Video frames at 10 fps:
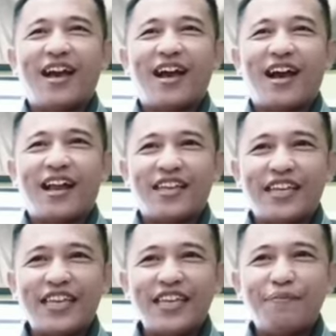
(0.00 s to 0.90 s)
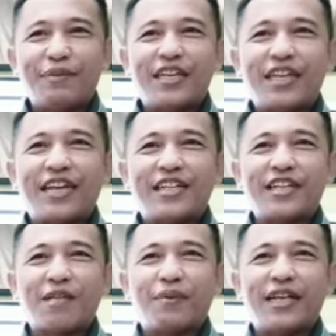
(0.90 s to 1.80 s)
Hal ini menjadi dasar
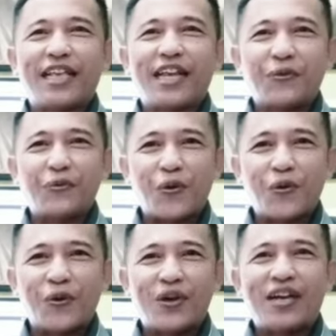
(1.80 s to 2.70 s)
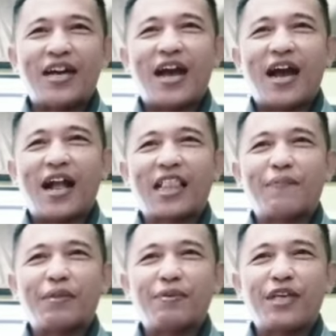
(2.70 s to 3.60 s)
pendirian Iwo. Agar dapat
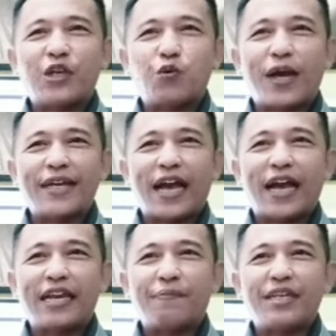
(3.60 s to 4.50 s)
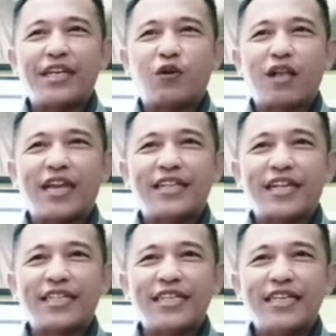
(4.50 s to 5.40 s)
menjadi wadah dan menjadi
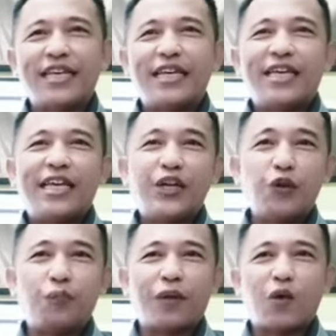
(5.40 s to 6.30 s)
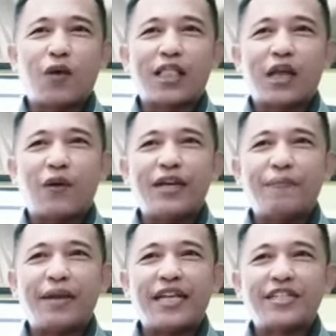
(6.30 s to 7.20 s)
organisasi, induk para wartawan dan
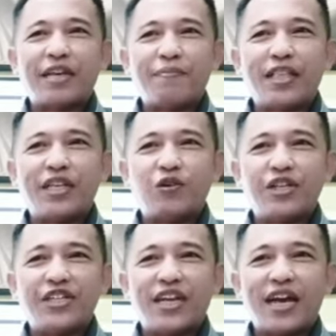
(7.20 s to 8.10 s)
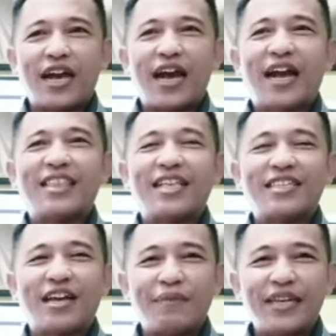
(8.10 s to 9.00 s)
media cyber di Indonesia agar
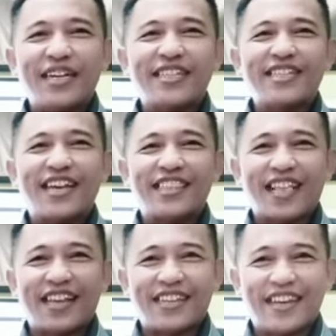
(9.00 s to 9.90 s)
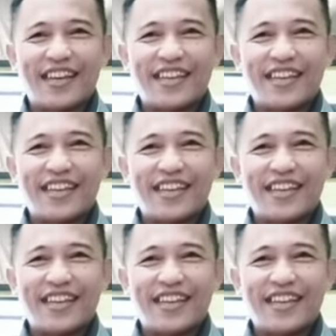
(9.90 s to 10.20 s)
terjamin kesejahteraannya.